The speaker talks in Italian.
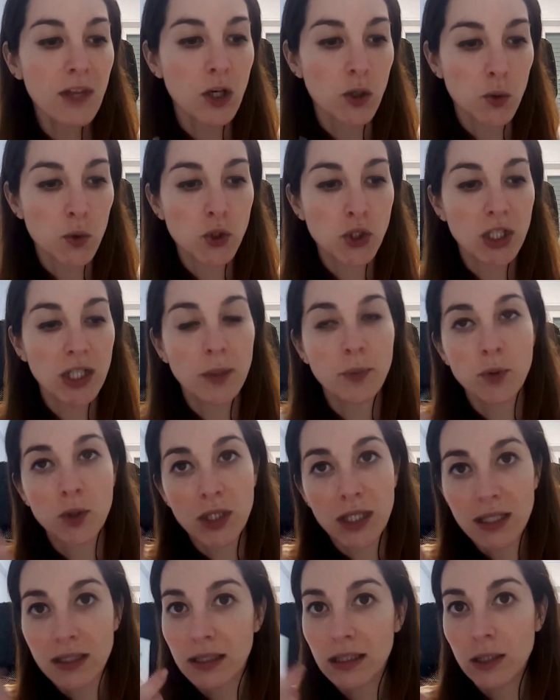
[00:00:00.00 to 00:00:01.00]
Non c'era più
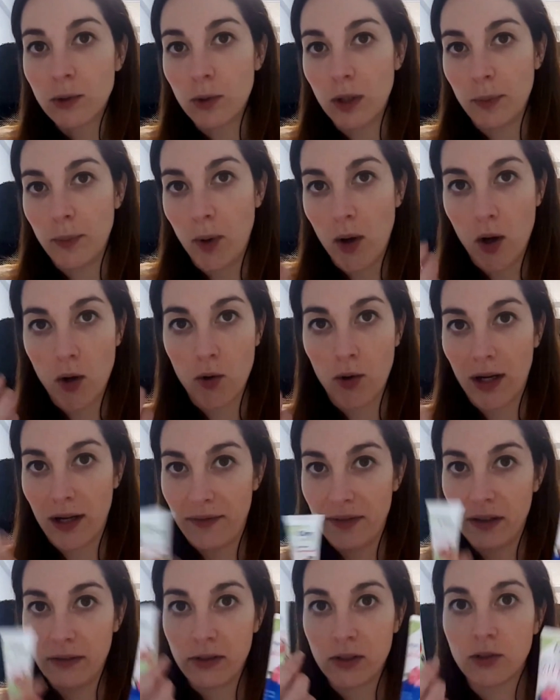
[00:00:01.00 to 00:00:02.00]
niente di quel poco che
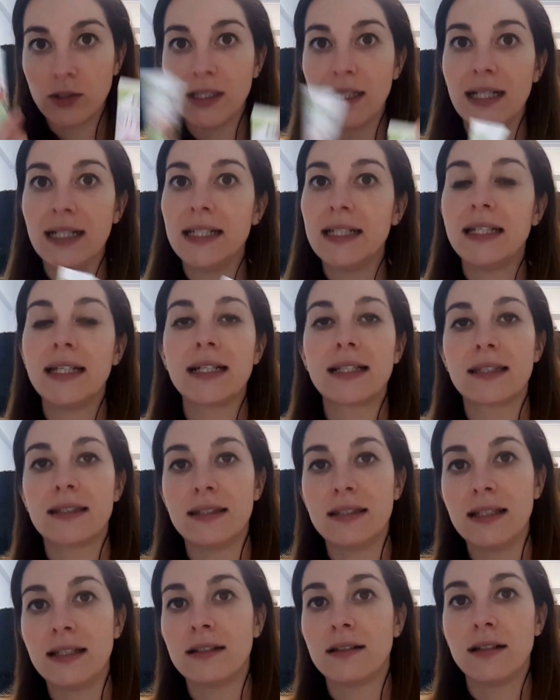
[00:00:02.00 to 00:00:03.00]
avevano della linea
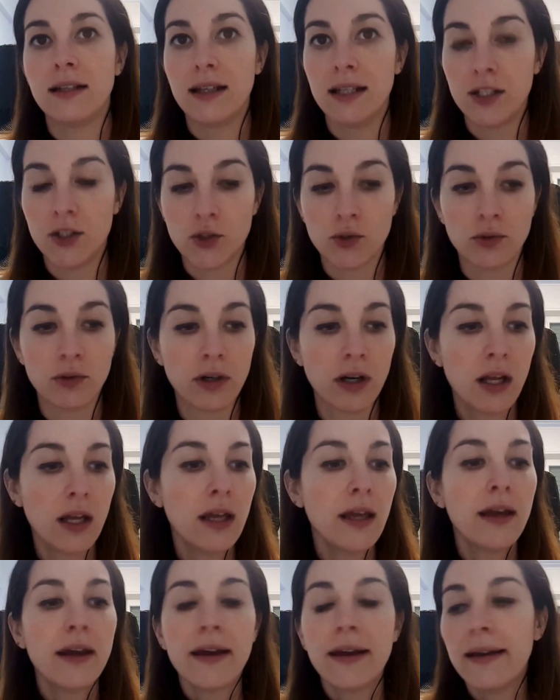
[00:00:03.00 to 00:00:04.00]
CN Nature
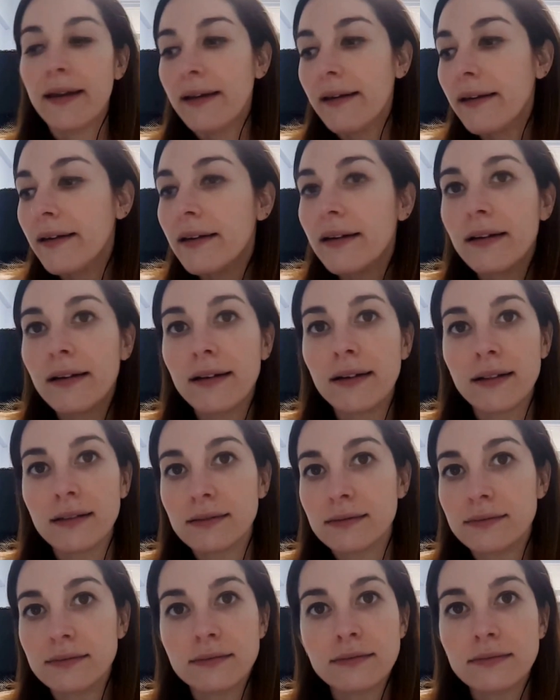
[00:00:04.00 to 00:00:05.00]
e
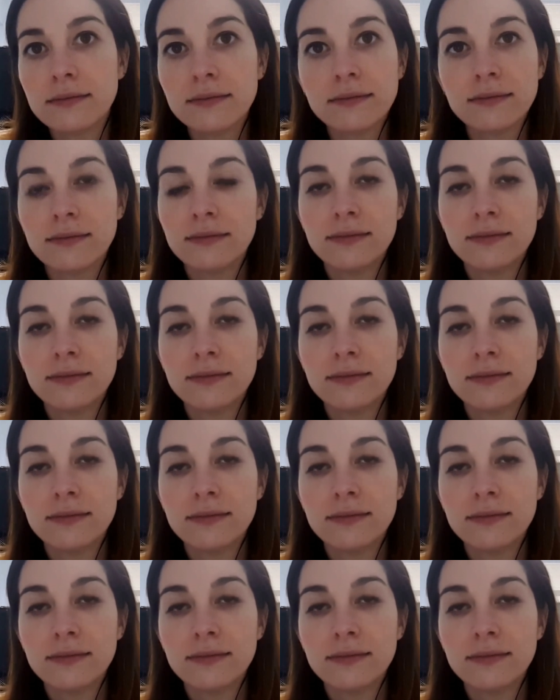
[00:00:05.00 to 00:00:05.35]
ehm,